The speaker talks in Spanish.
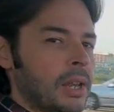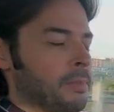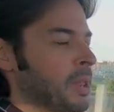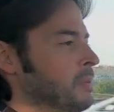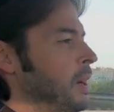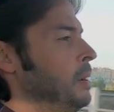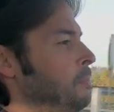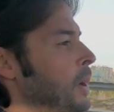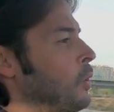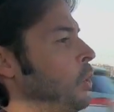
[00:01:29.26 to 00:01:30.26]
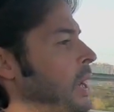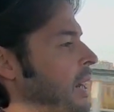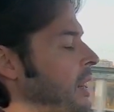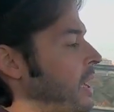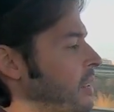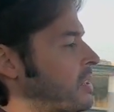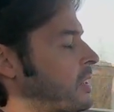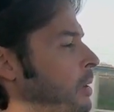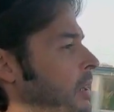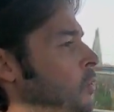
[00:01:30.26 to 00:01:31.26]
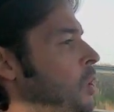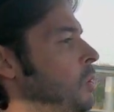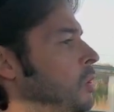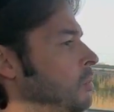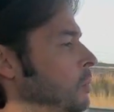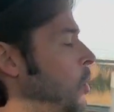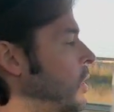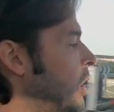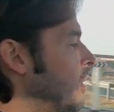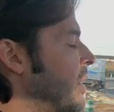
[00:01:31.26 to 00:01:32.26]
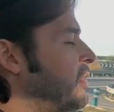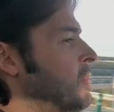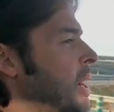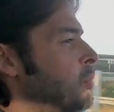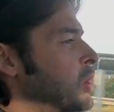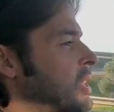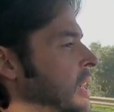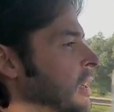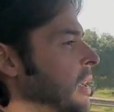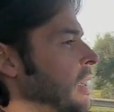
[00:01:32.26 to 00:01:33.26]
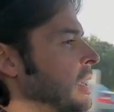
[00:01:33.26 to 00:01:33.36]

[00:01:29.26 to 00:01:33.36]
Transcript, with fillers: La principal peculiaridad de este nuevo modelo de la firma japonesa